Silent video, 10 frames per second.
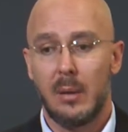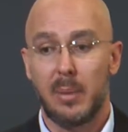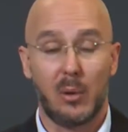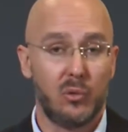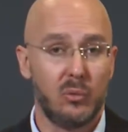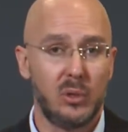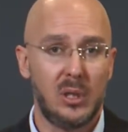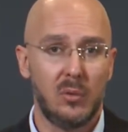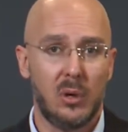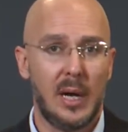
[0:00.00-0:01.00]
Per questo
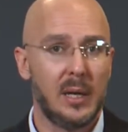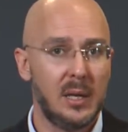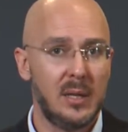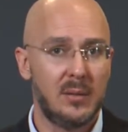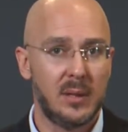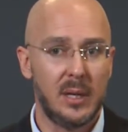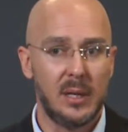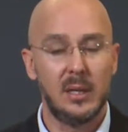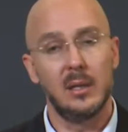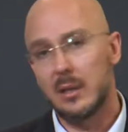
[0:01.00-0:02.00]
motivo analizza
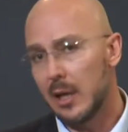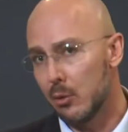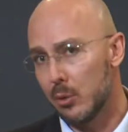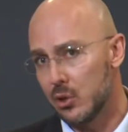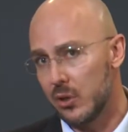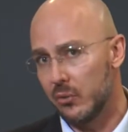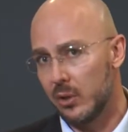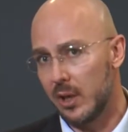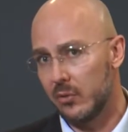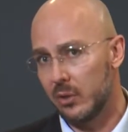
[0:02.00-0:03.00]
l'intero processo di
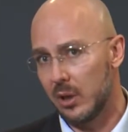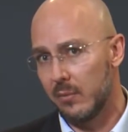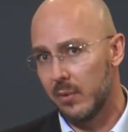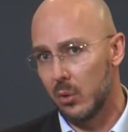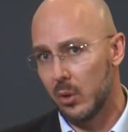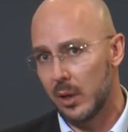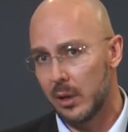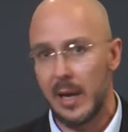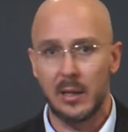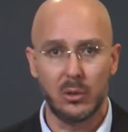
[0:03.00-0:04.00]
creazione del valore,
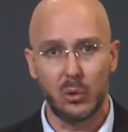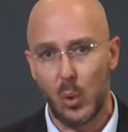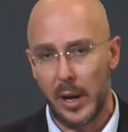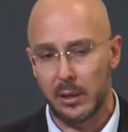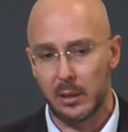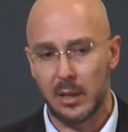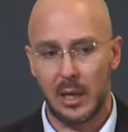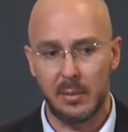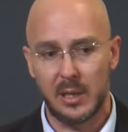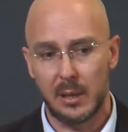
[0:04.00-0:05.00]
end to end,
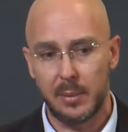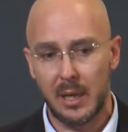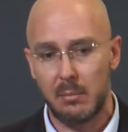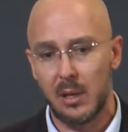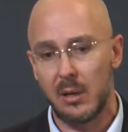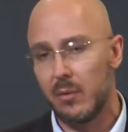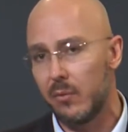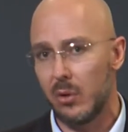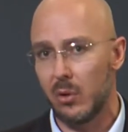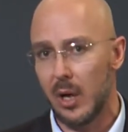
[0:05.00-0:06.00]
dalle materie prime
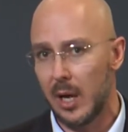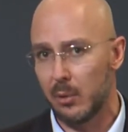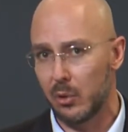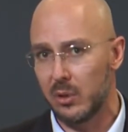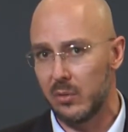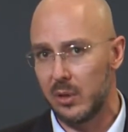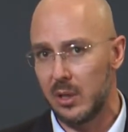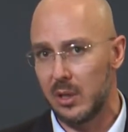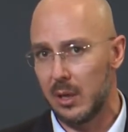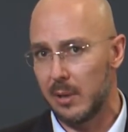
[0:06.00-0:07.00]
fino ai prodotti
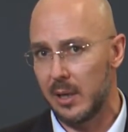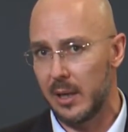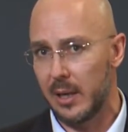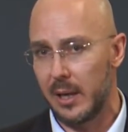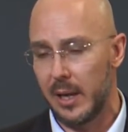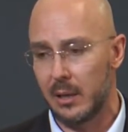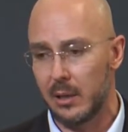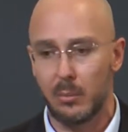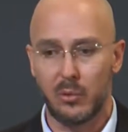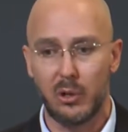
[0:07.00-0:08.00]
finiti nelle mani del
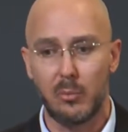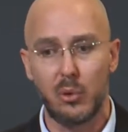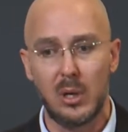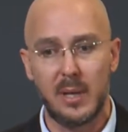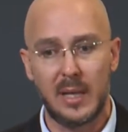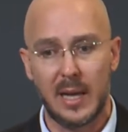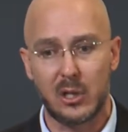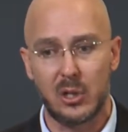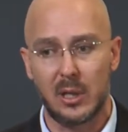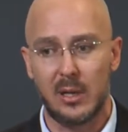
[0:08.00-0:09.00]
cliente. Non possiamo più
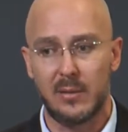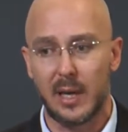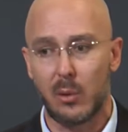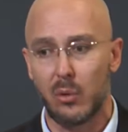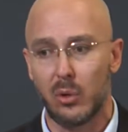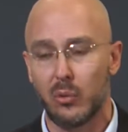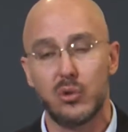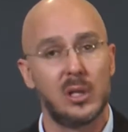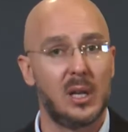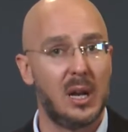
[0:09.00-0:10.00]
limitarci ad analizzare quello che
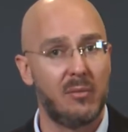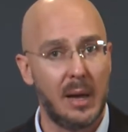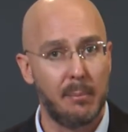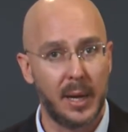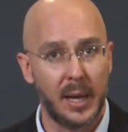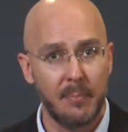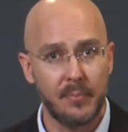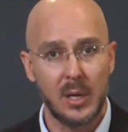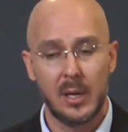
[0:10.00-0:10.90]
succede nella fabbrica,